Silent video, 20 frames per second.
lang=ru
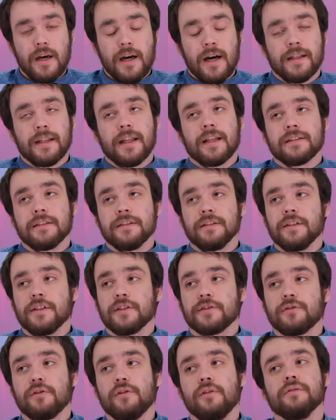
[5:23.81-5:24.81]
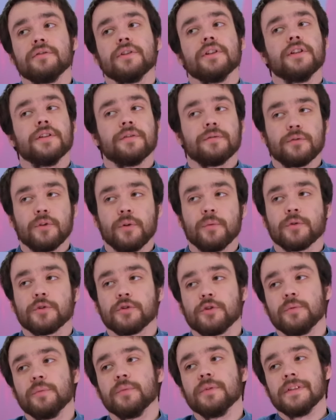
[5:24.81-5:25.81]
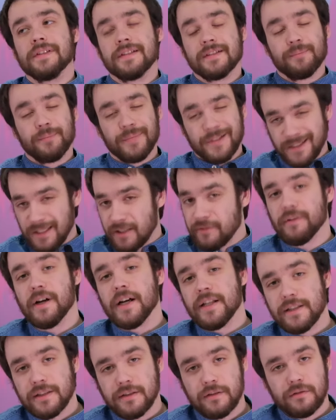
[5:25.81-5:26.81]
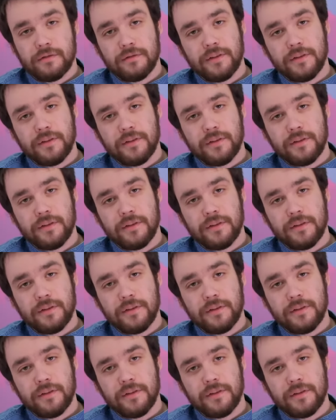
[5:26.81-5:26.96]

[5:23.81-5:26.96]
она заинтересована не в том, чтобы продавать,